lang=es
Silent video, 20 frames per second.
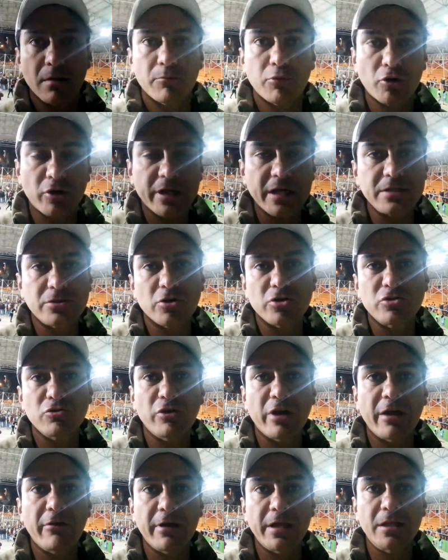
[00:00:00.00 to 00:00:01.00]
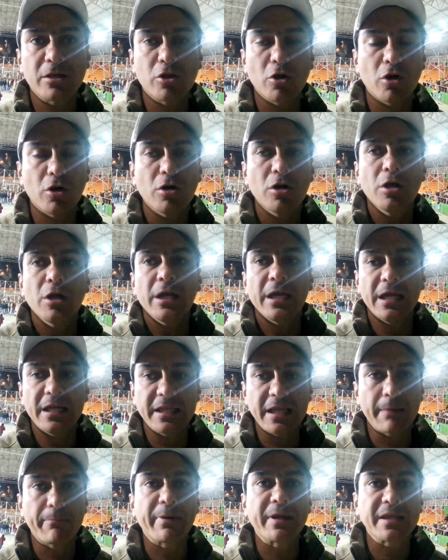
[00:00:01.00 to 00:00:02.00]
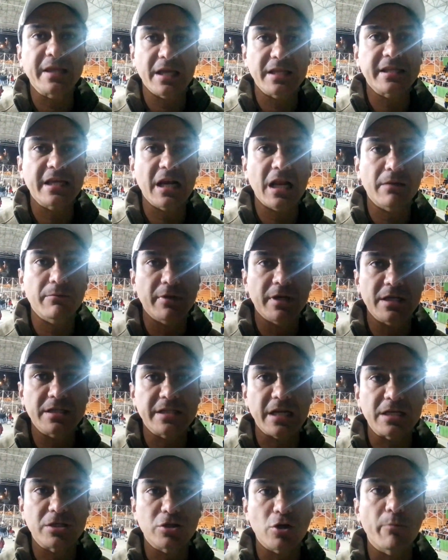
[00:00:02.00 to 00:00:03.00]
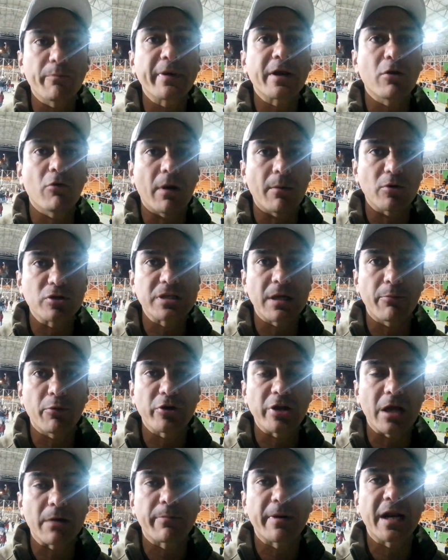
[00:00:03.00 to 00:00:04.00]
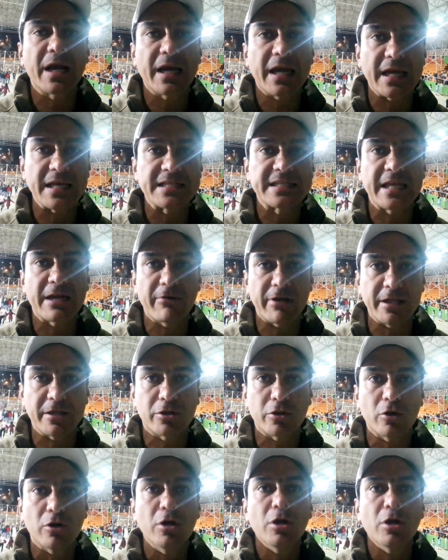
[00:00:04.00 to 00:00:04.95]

porque esto es un evento independiente de la administración, pero vamos a apoyar para que este evento